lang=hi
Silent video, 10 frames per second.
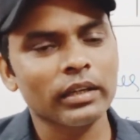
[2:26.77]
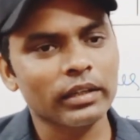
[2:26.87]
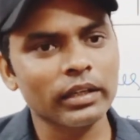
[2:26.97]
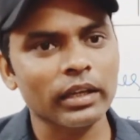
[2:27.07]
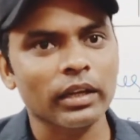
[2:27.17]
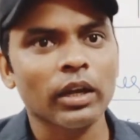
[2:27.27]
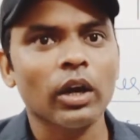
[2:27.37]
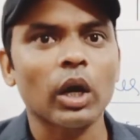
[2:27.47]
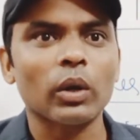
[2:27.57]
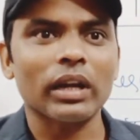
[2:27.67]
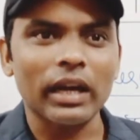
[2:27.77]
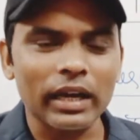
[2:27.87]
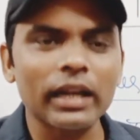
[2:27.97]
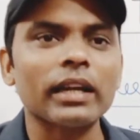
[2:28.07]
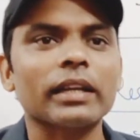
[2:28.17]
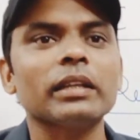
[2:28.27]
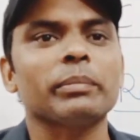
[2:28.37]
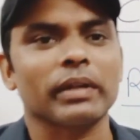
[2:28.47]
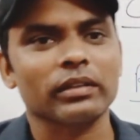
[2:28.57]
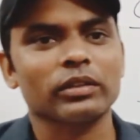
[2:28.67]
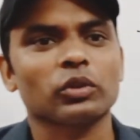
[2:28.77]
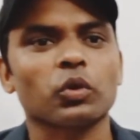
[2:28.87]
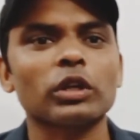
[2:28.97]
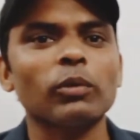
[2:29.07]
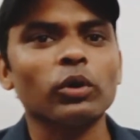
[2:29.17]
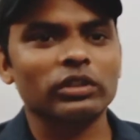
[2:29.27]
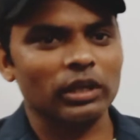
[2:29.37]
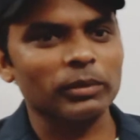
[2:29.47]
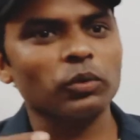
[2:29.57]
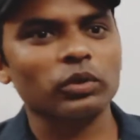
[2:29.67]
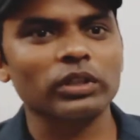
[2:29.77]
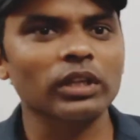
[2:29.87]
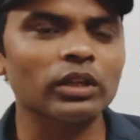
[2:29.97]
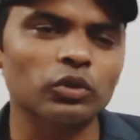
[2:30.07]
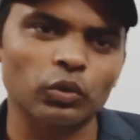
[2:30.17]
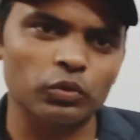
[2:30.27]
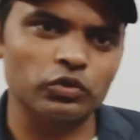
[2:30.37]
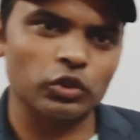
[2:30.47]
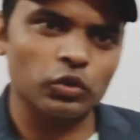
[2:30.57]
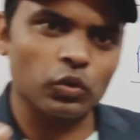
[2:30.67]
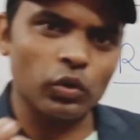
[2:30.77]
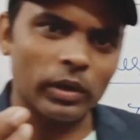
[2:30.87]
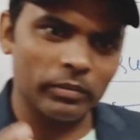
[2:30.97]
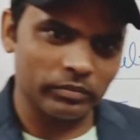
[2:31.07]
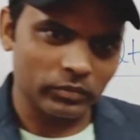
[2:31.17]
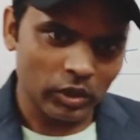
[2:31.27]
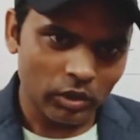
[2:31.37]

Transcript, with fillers: ठीक है और अगर कहीं पर थोड़ी बहुत कमी होती है तो उन चीज़ों को हम